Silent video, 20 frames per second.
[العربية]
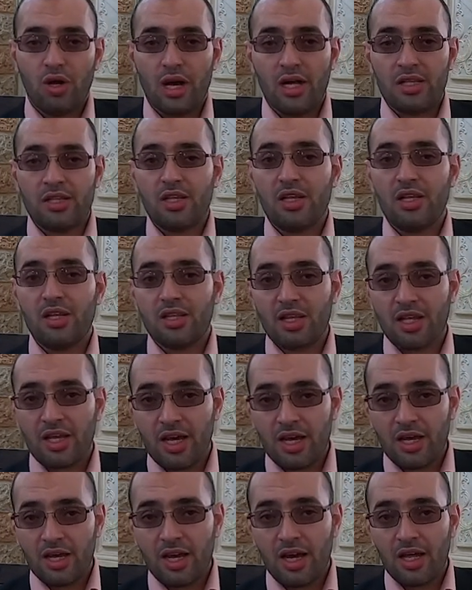عن
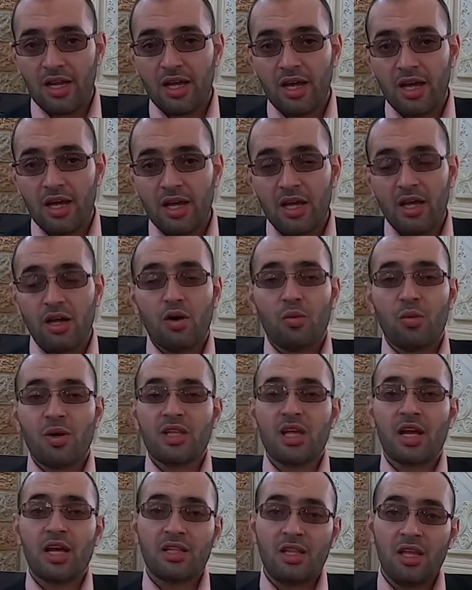الالتهاء عنها
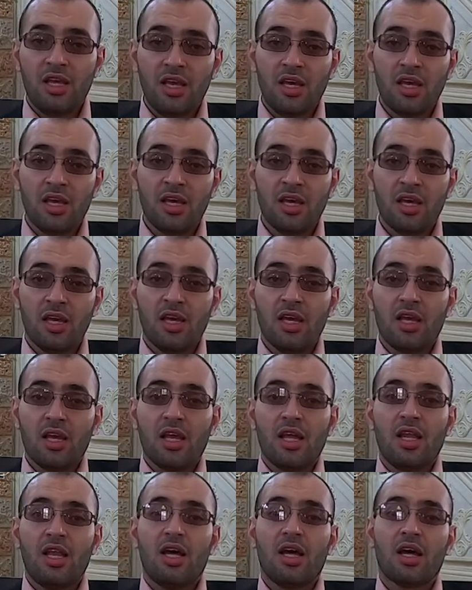وتهديه
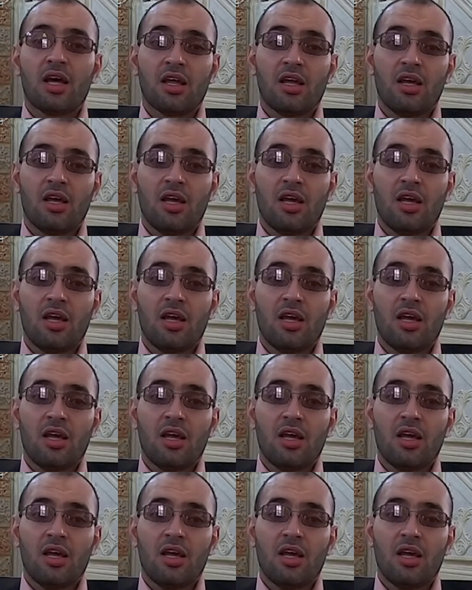إلى